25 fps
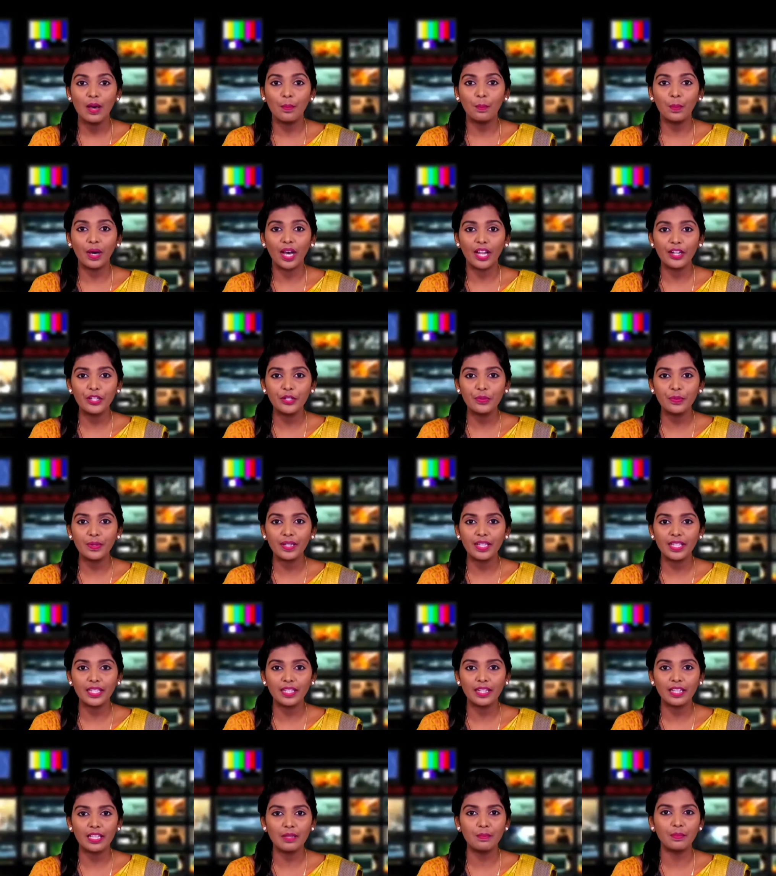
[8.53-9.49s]
மாட்டு
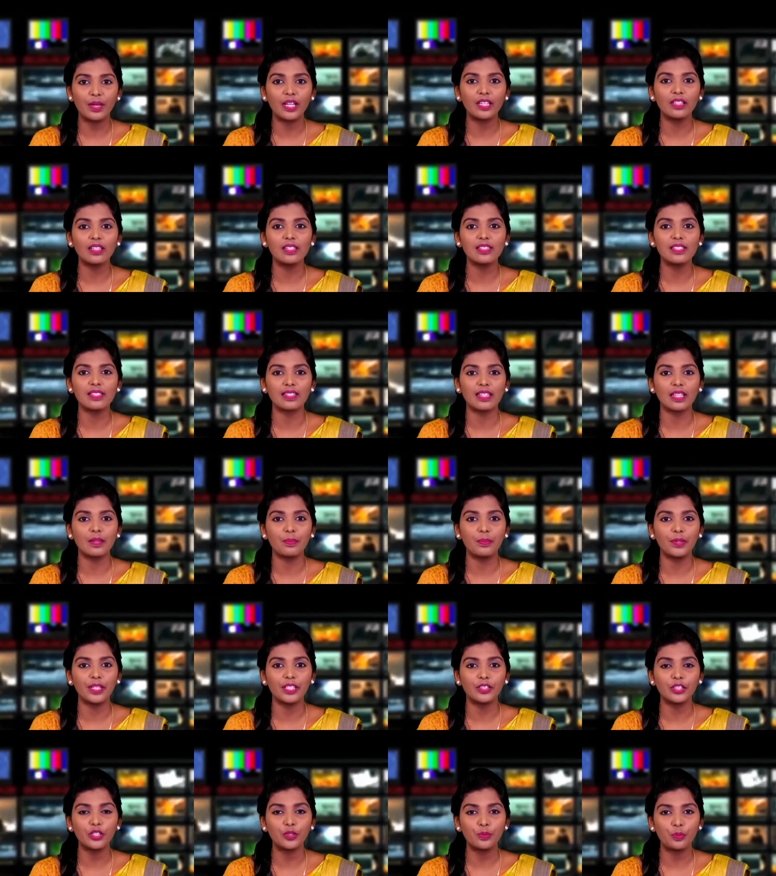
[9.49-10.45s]
வண்டிகளை மக்கள்
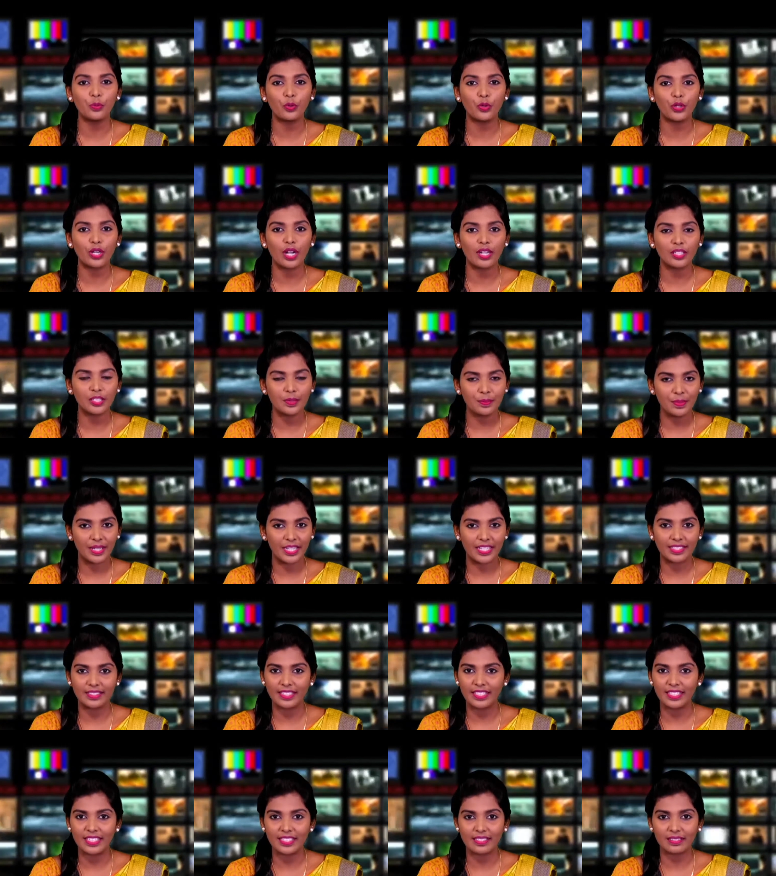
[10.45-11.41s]
சிறைப்பிடித்து போராட்டம்
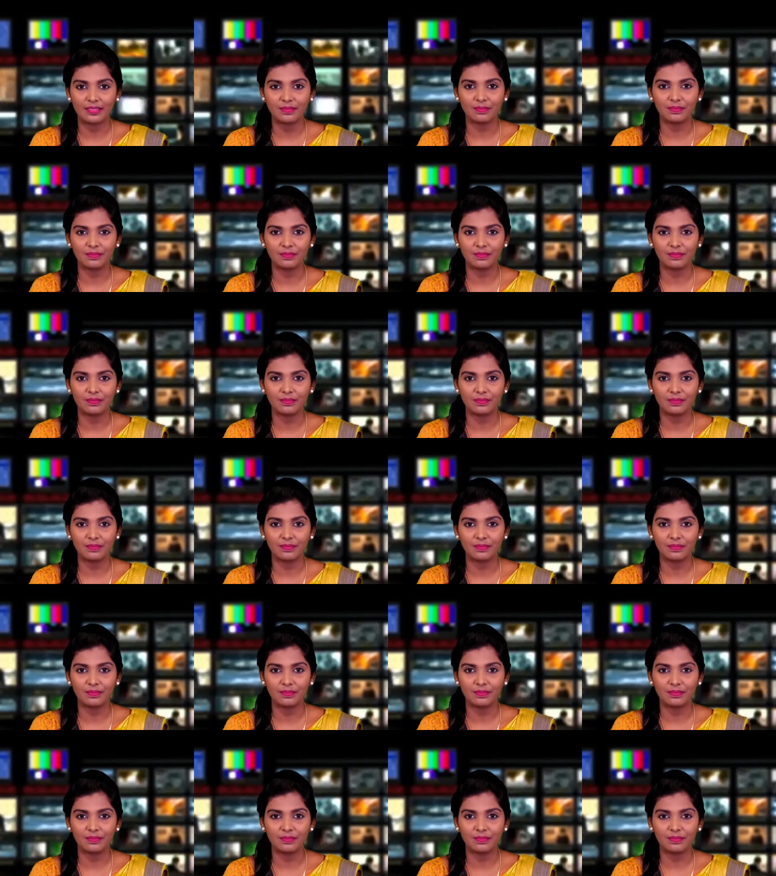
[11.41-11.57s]
நடத்தினர்